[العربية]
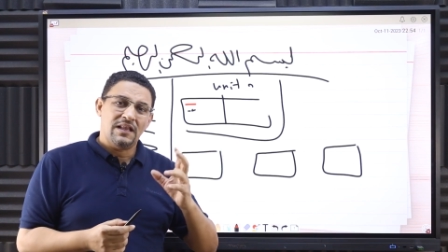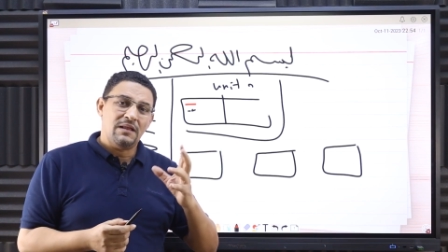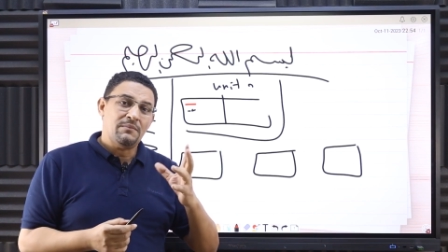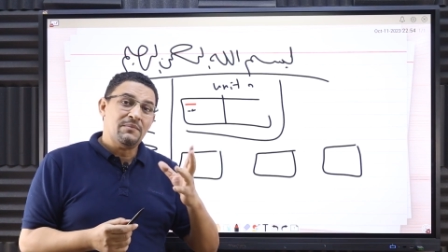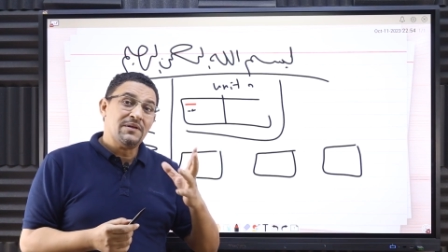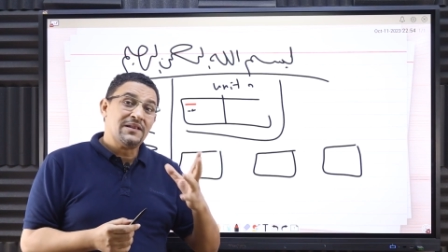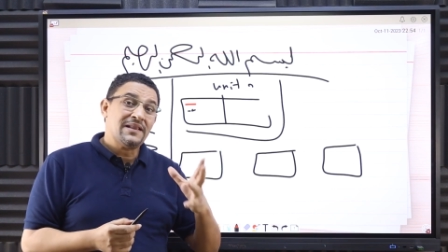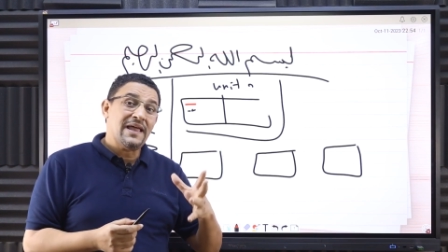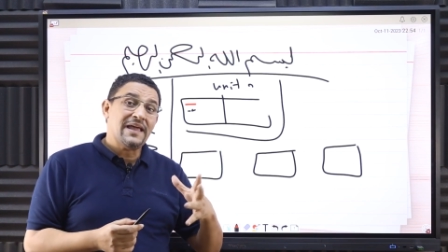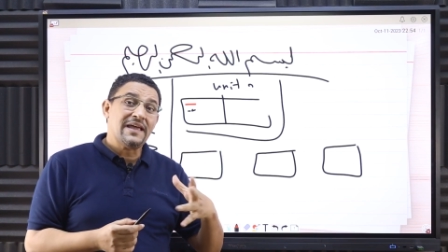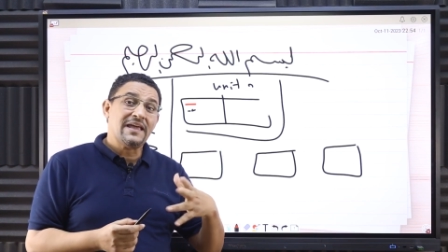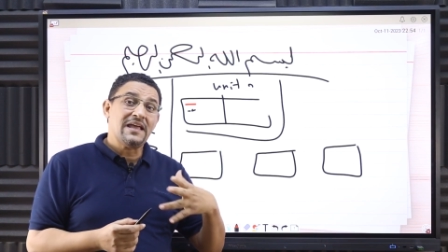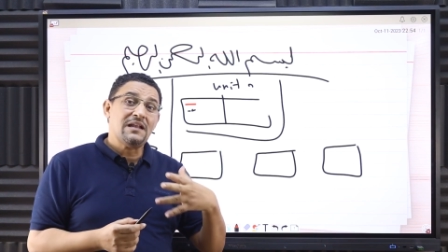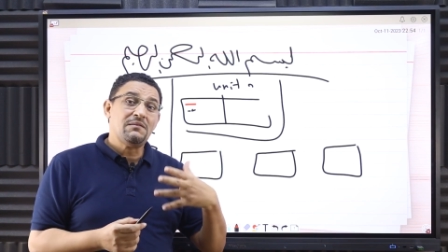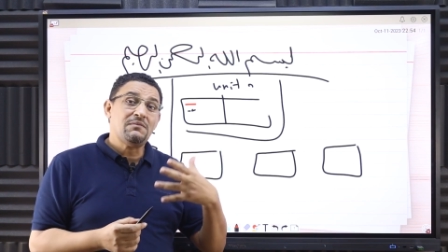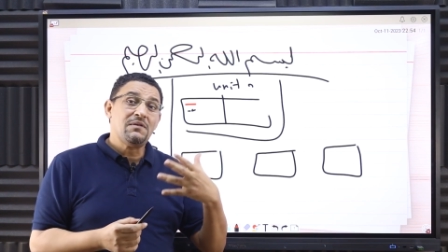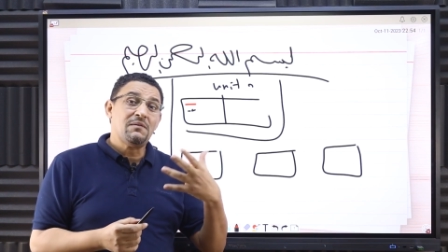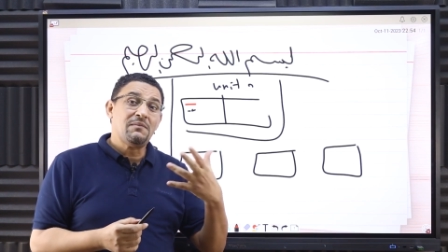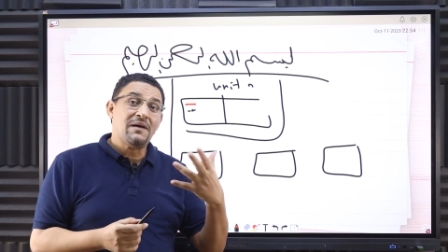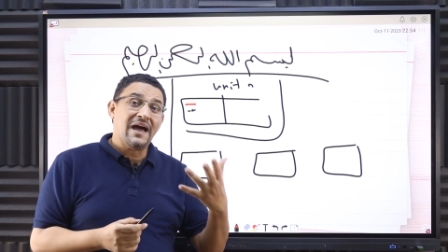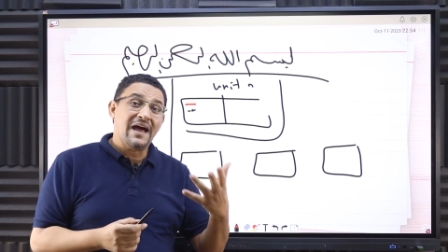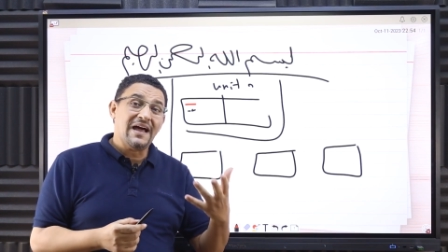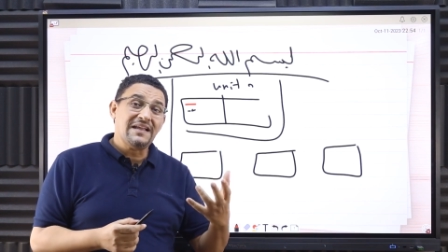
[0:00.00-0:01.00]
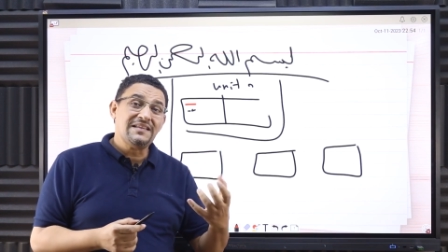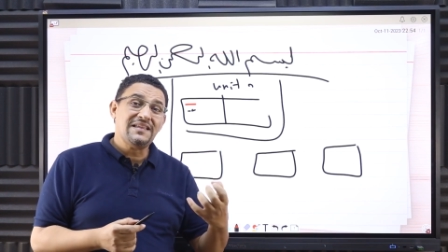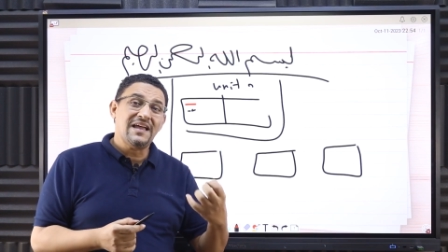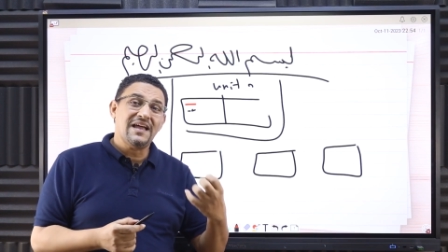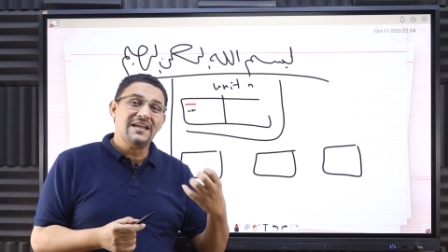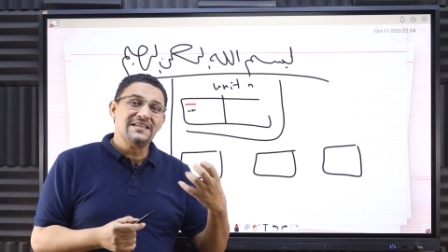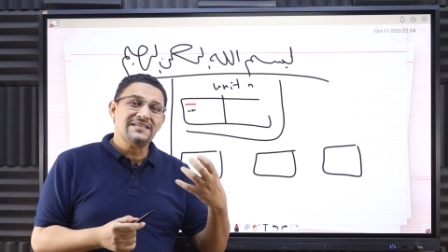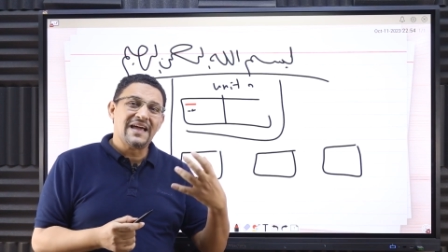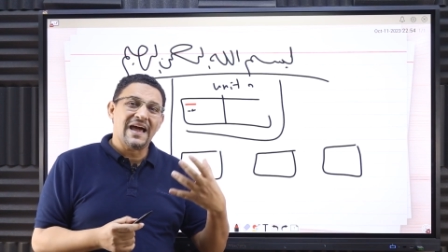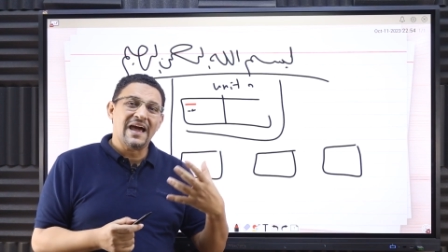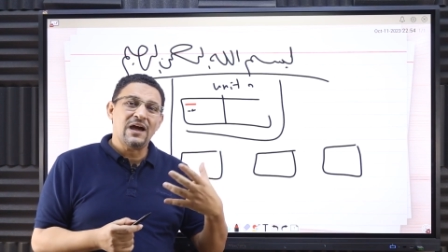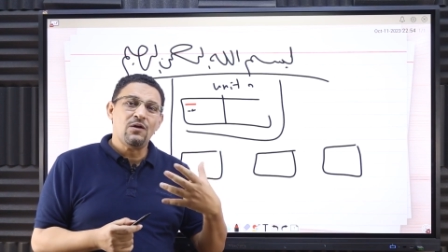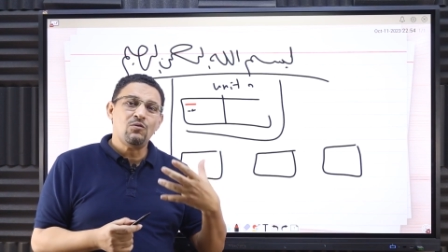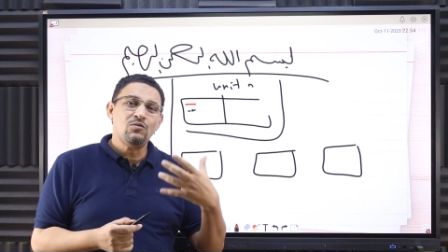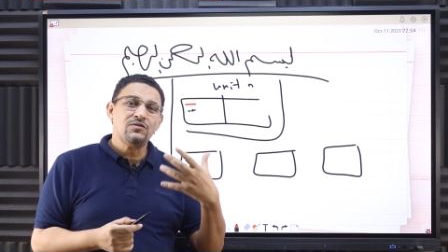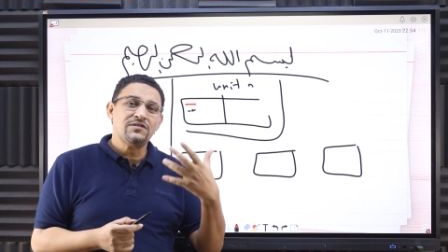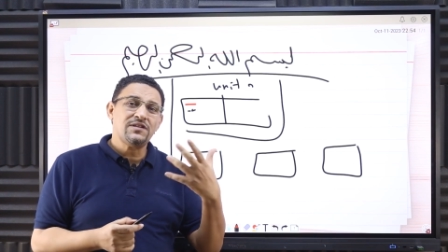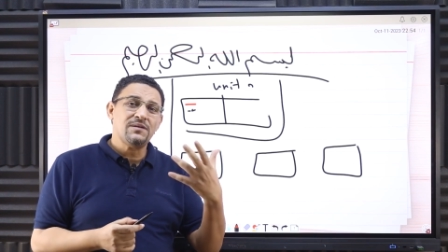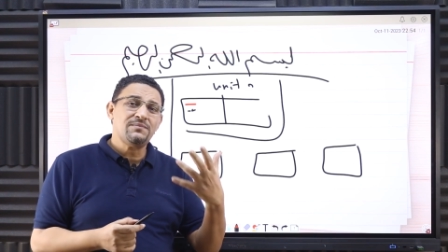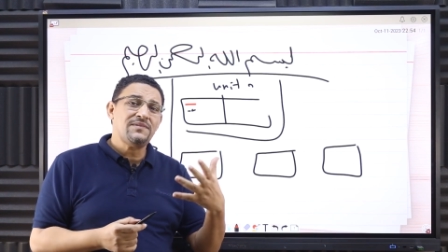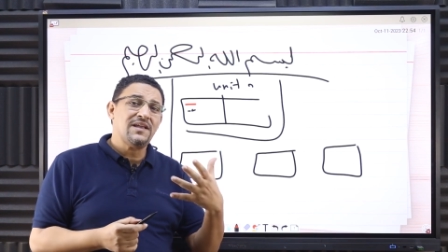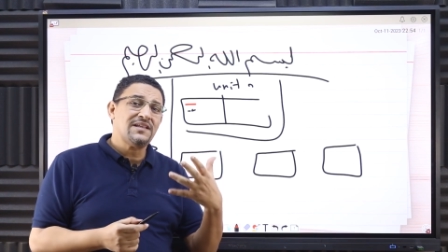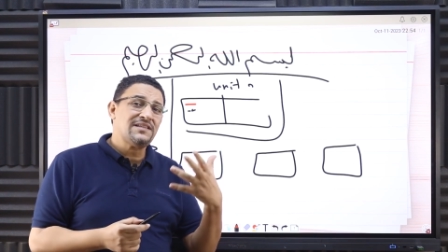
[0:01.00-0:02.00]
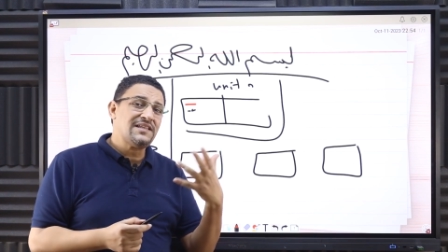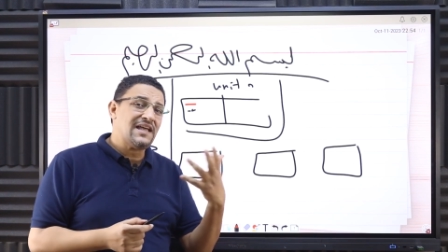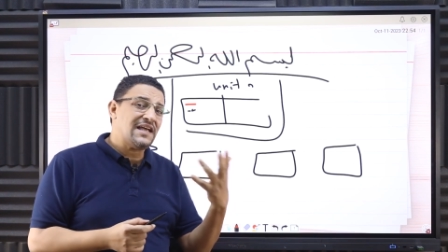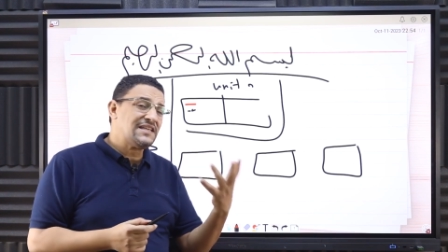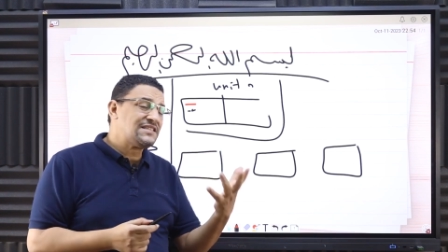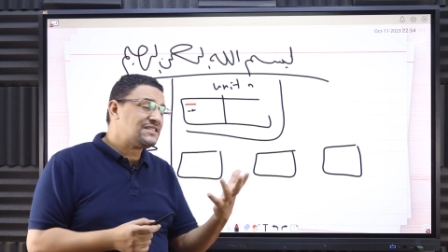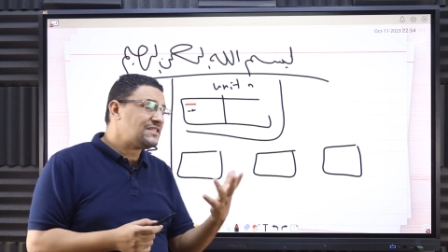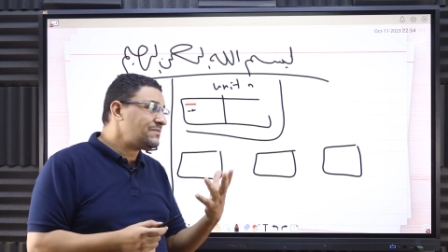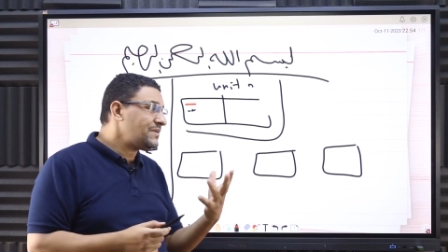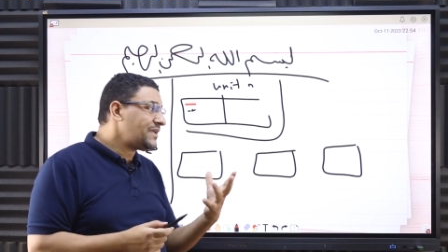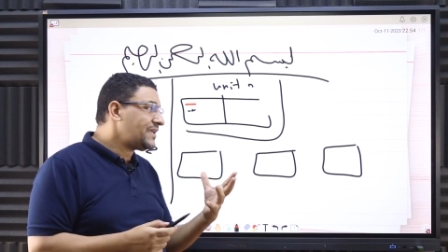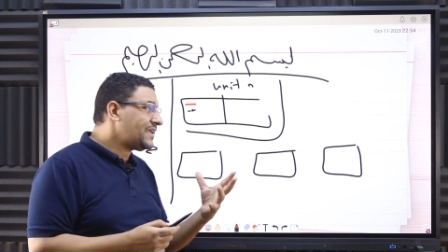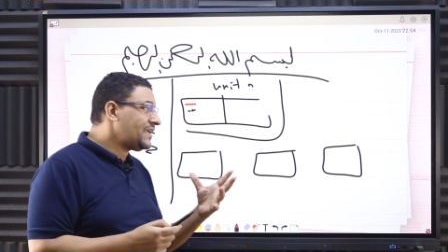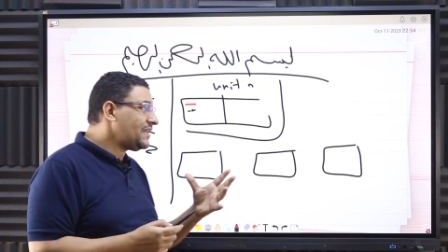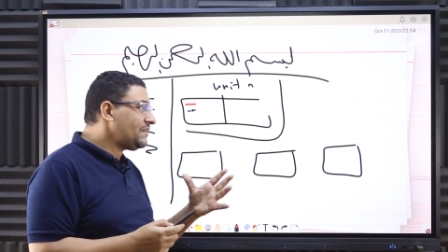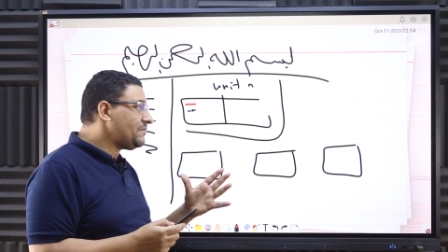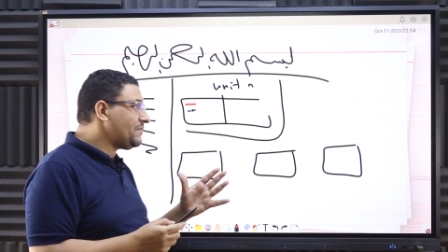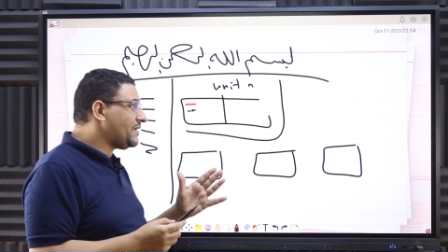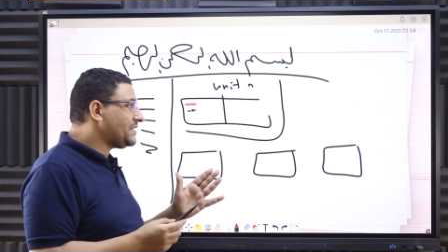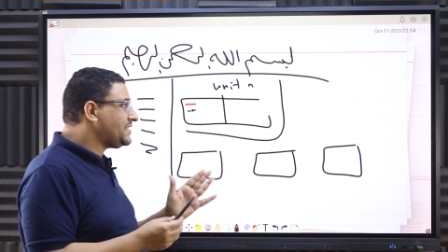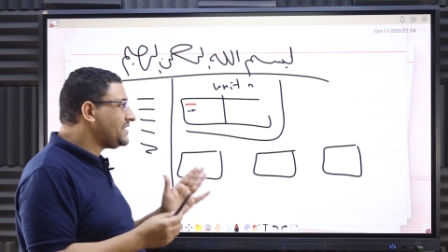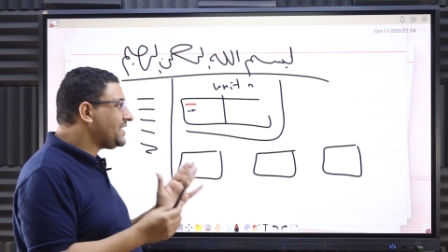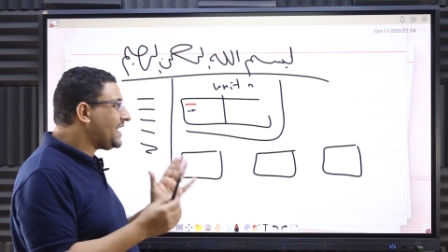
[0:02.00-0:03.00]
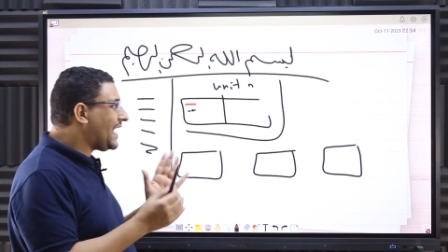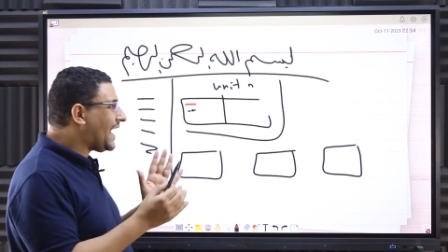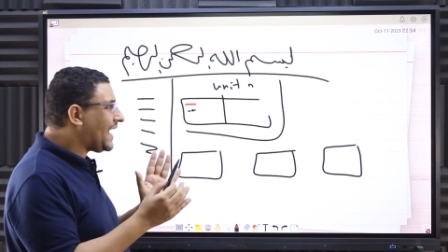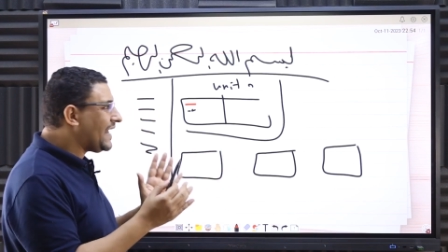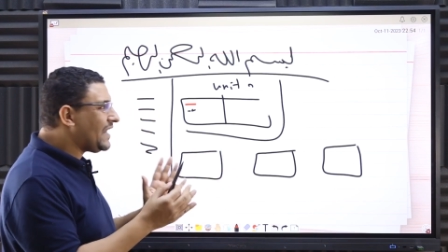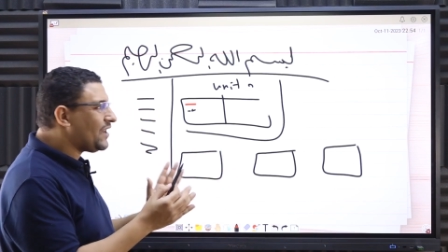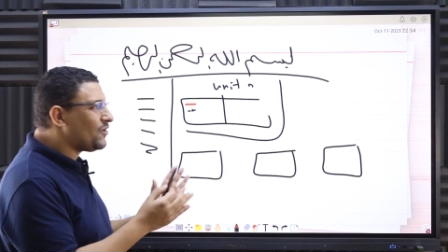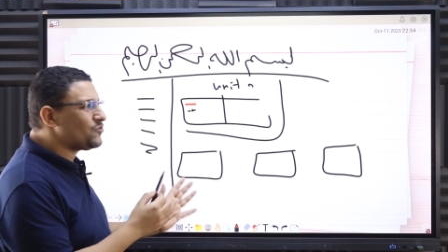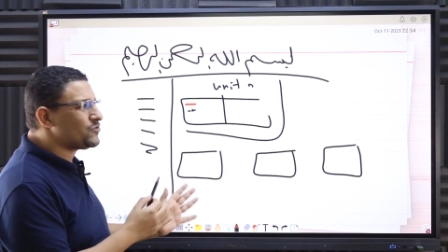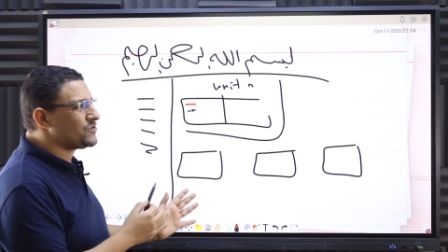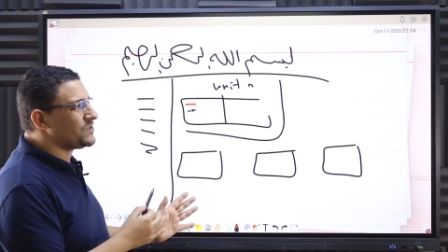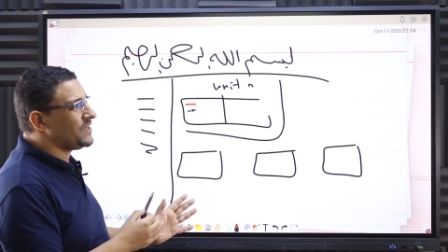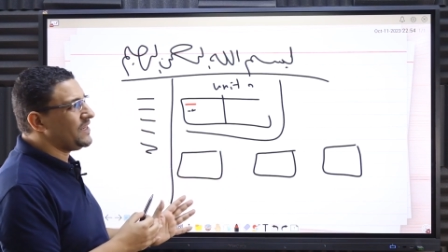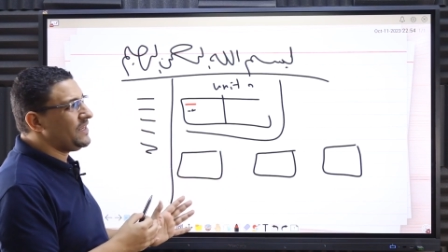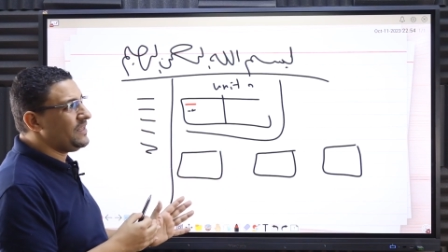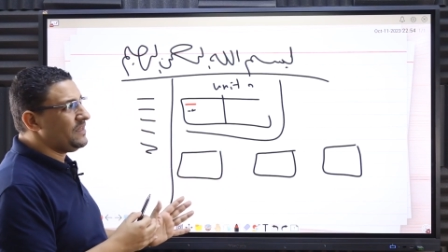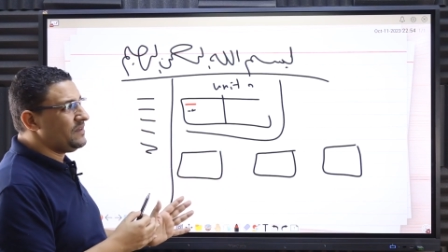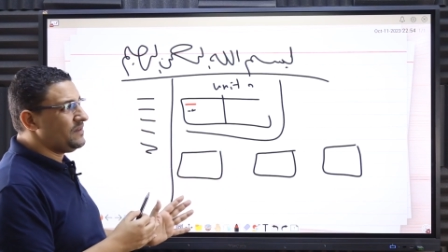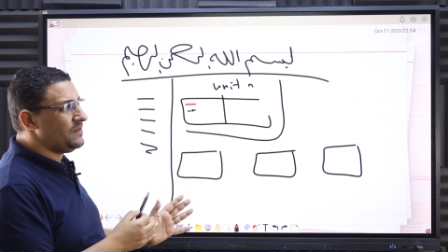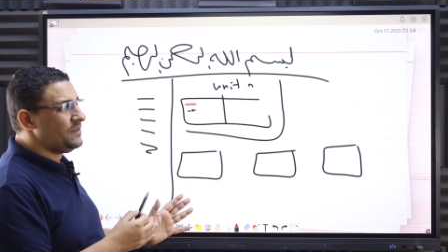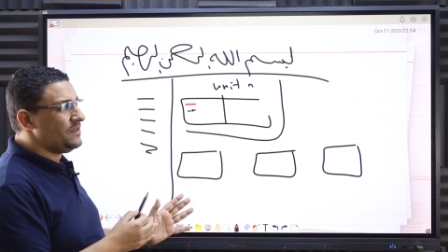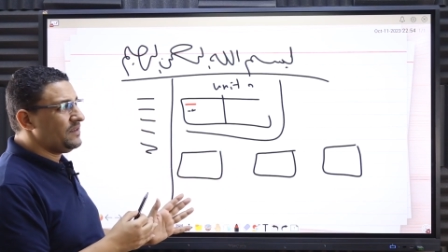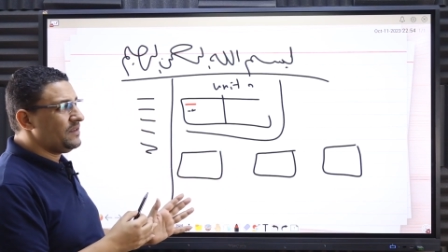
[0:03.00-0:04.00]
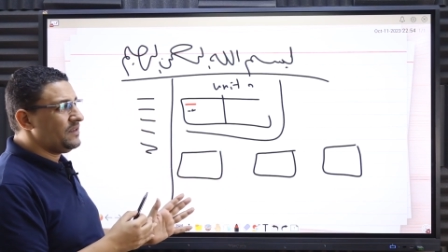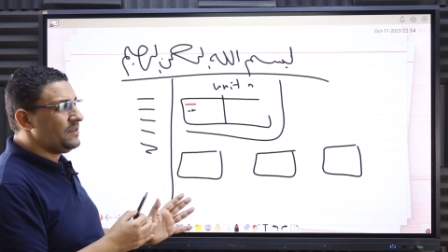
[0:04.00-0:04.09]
لما تلاقي كلمه معقده تحاول تبدا تقسم الكلمه دي على جزئين